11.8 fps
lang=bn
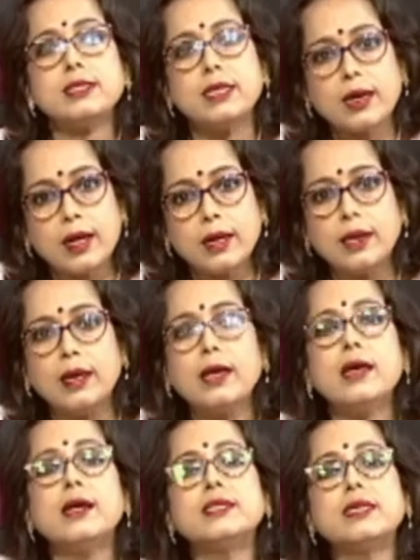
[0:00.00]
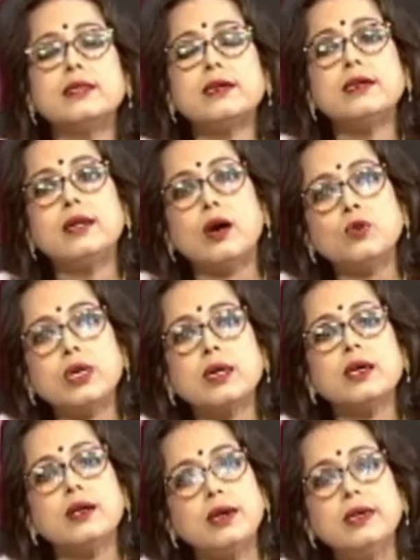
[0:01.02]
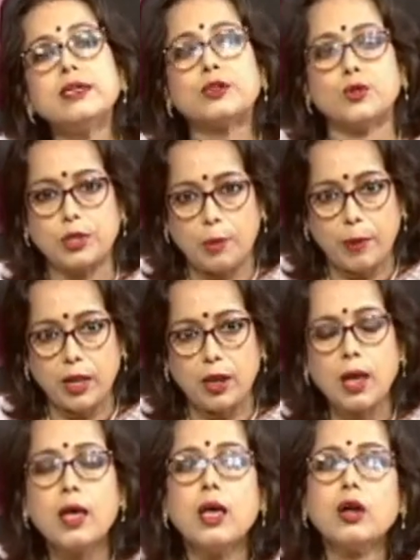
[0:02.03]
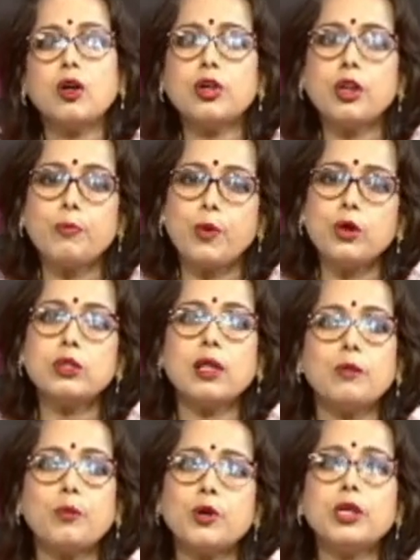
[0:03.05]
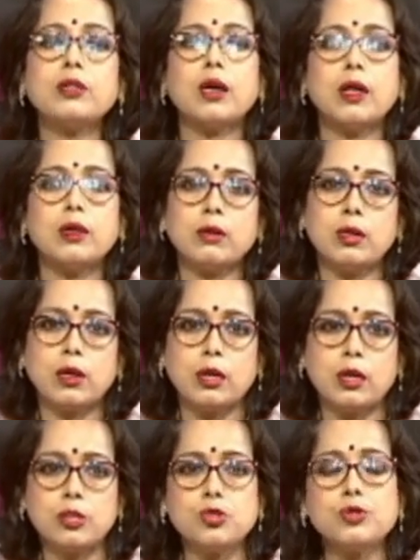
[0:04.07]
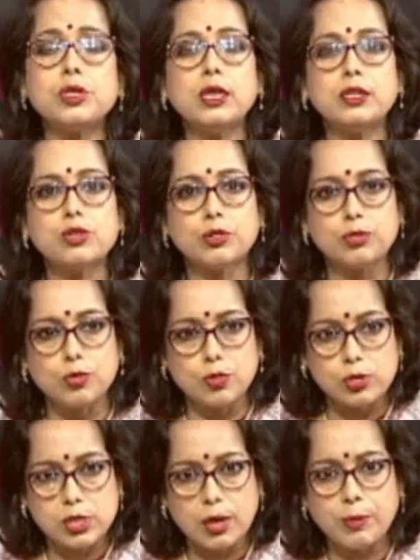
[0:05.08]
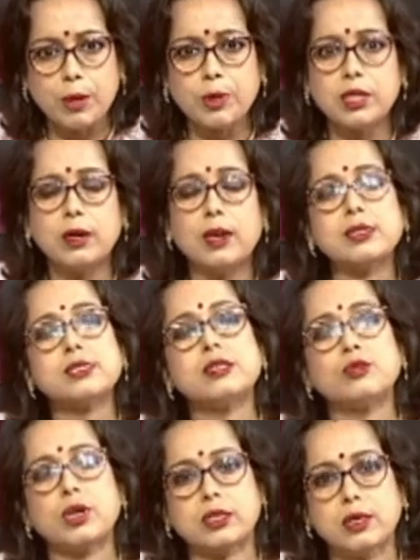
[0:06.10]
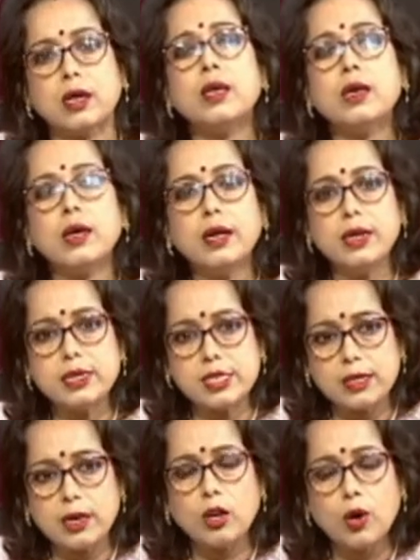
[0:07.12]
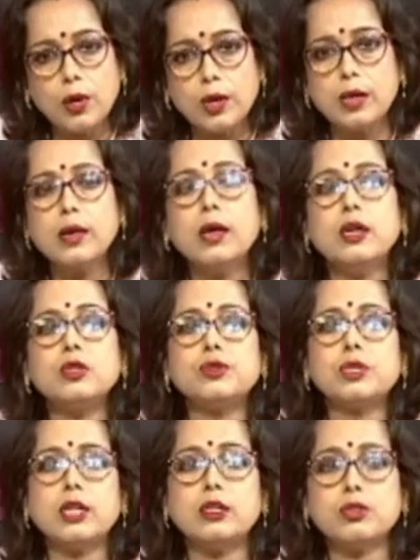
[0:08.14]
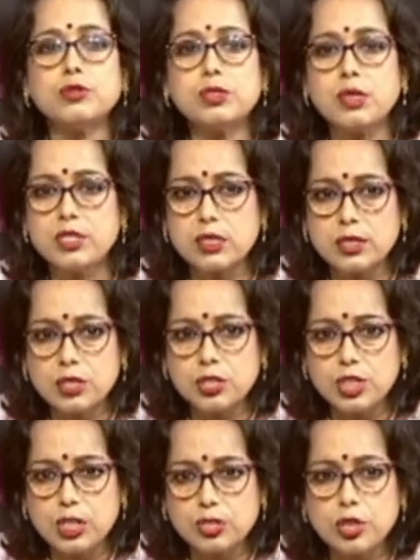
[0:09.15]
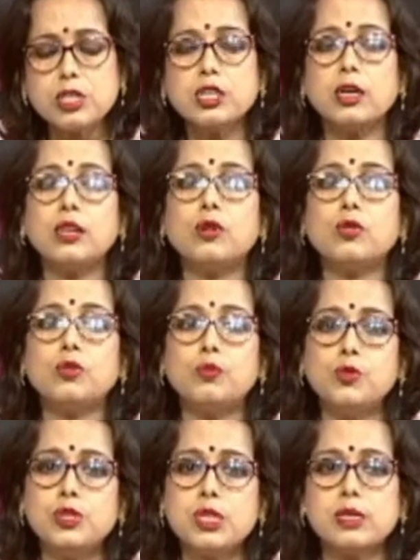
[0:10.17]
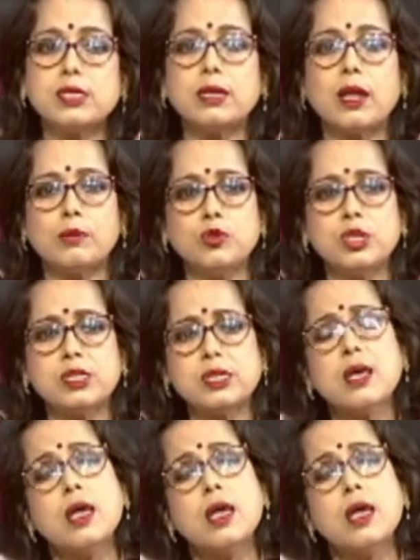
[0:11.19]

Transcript: সেখানে সে তার ডাউটটাকে ক্লিয়ার করতে পারে করার পর তারপরে তার টোটালি যখন কোর্সটা আমাদের লাস্টে তো একটা ইন্টারনাল হয় টোটাল যখন সেমিস্টারটা শেষ হয় সে কীরকম বুঝেছে না বুঝেছে